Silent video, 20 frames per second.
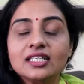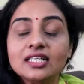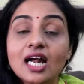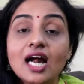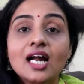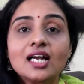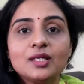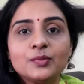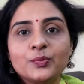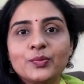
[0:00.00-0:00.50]

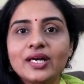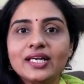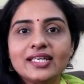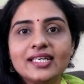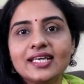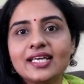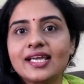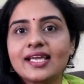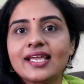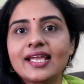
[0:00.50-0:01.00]
நாள்
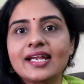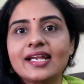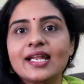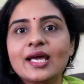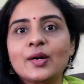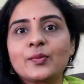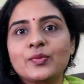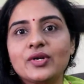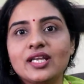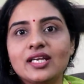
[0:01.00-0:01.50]
பண்டிகை என்ன
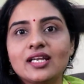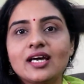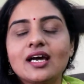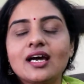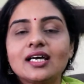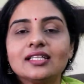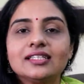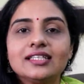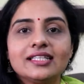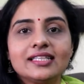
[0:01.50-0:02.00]
அப்படின்னா
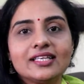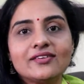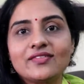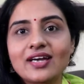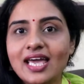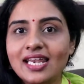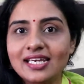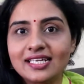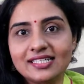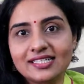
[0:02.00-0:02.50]
அது இந்த
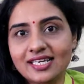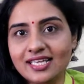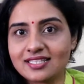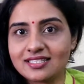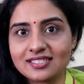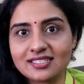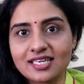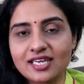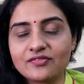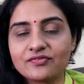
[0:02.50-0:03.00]

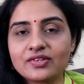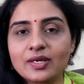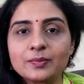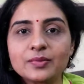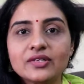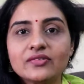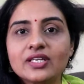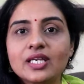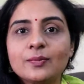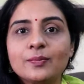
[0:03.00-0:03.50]
வேலண்டைன்ஸ் டே
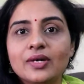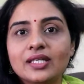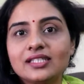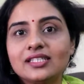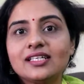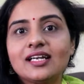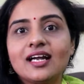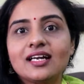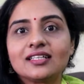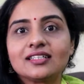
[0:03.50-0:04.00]
பிப்ரவரி
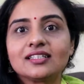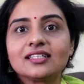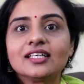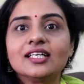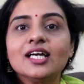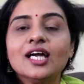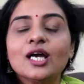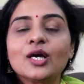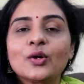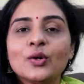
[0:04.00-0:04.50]
பதினான்கு
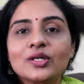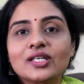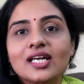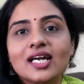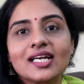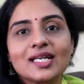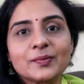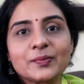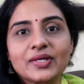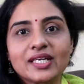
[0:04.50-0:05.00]

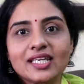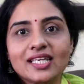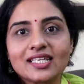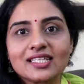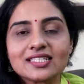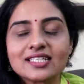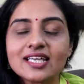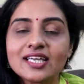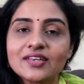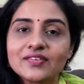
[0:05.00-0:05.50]

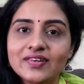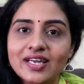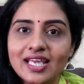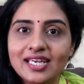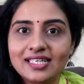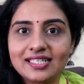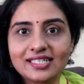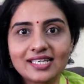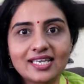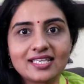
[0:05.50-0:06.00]
கொண்டாடப்படுகின்ற
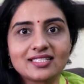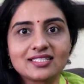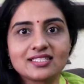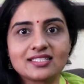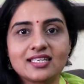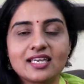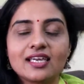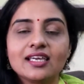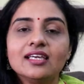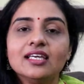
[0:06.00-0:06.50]
வேலண்டைன்ஸ்
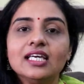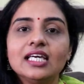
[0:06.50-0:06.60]
டே